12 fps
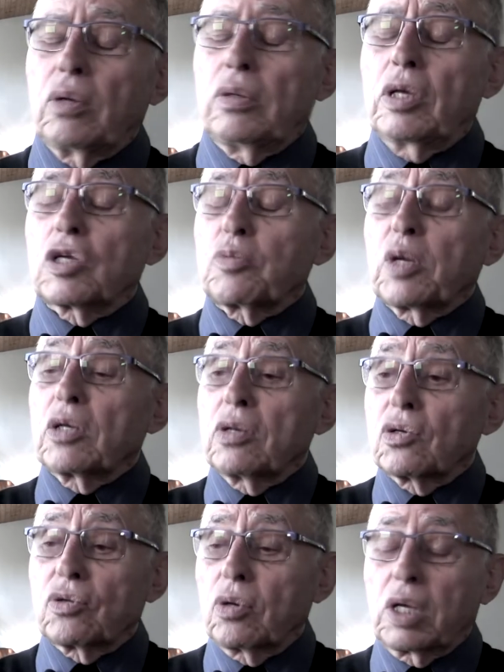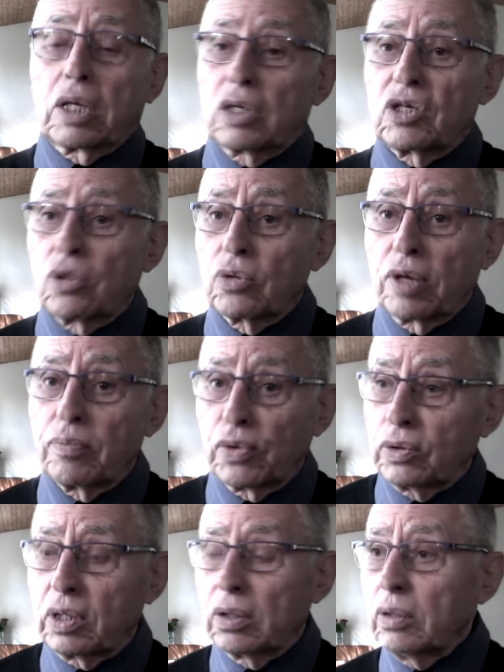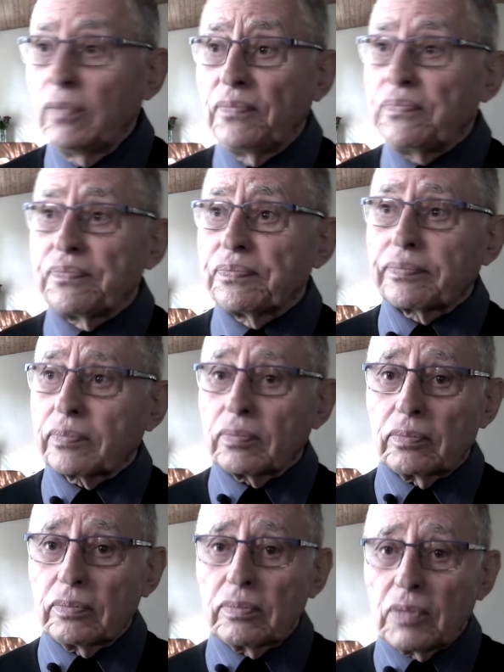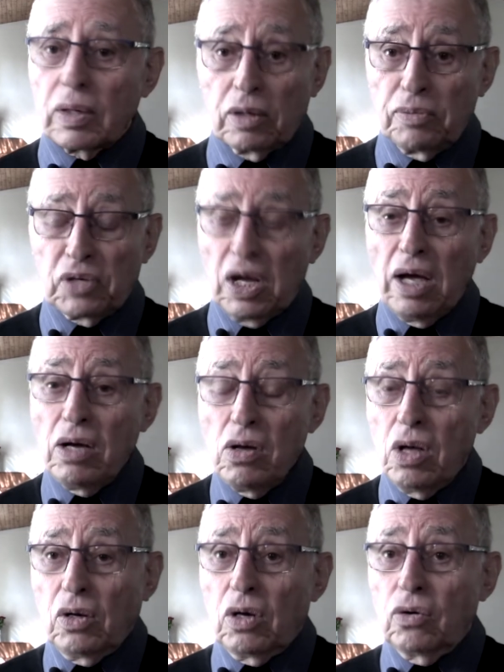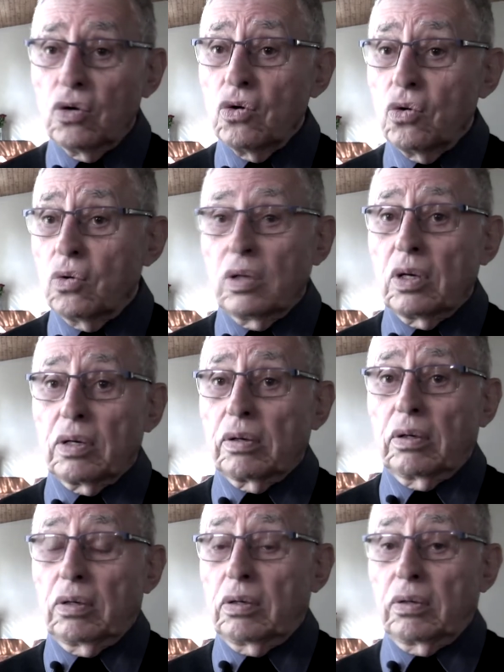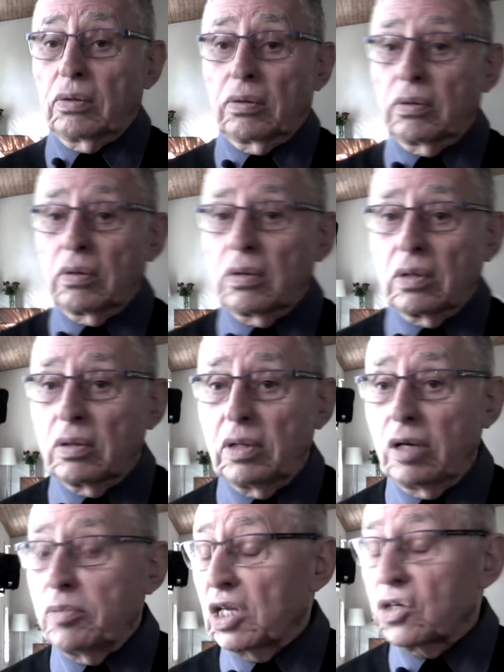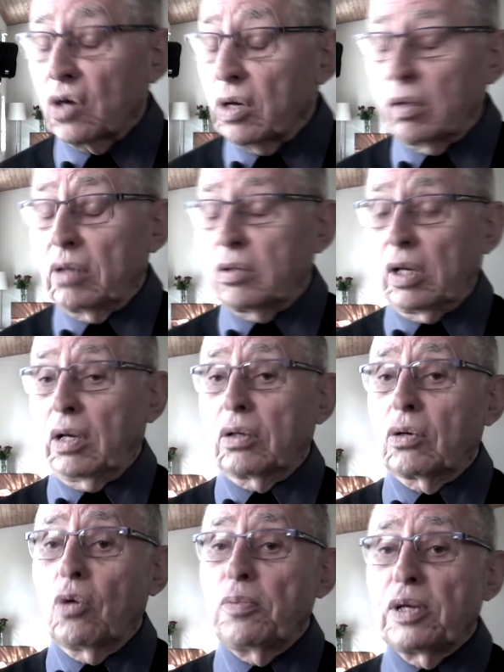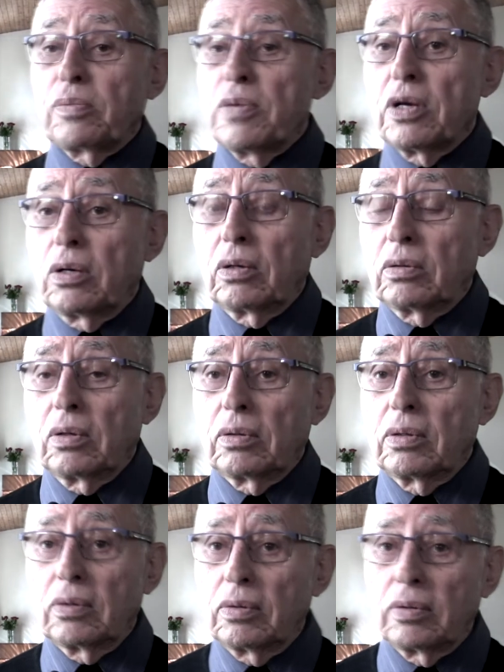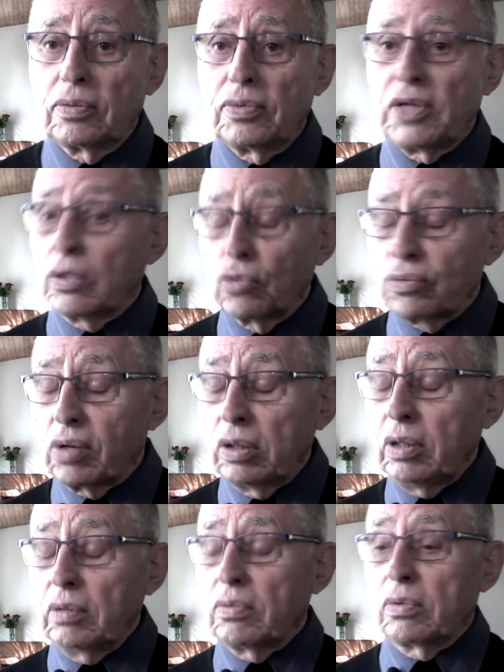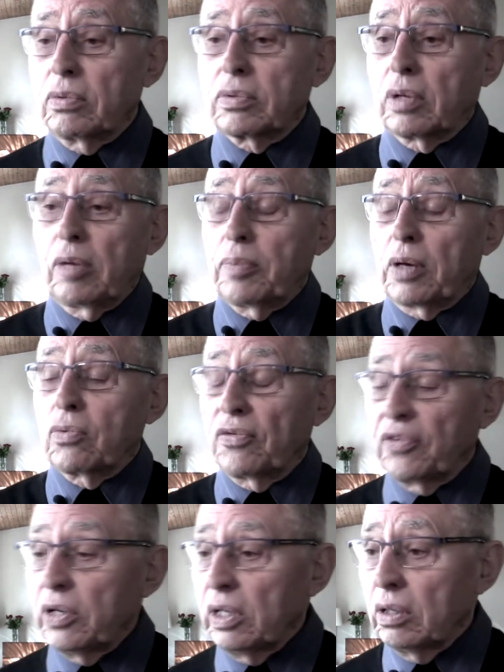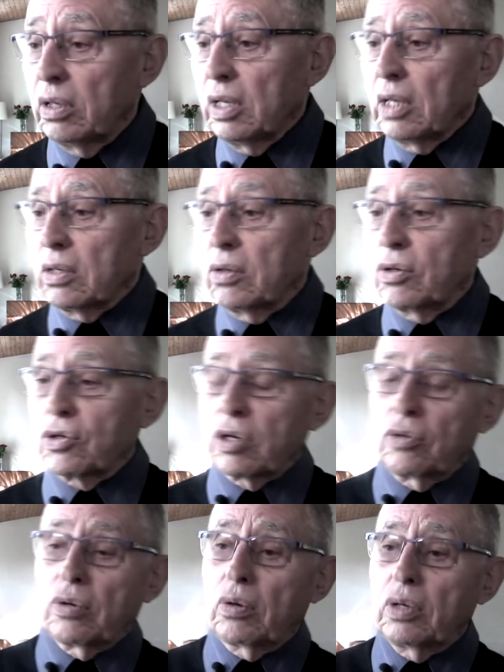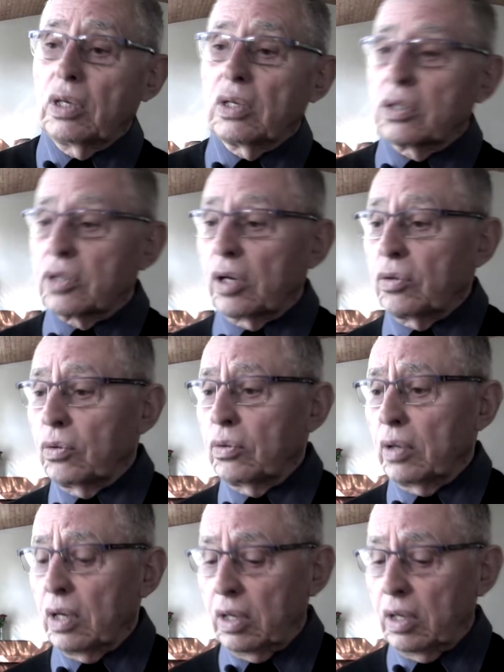une expérience de guérison il y a peu de temps, comme ça, où euh, les médecins étaient complètement euh, déroutés, je ne savais pas quoi faire, euh, j'ai eu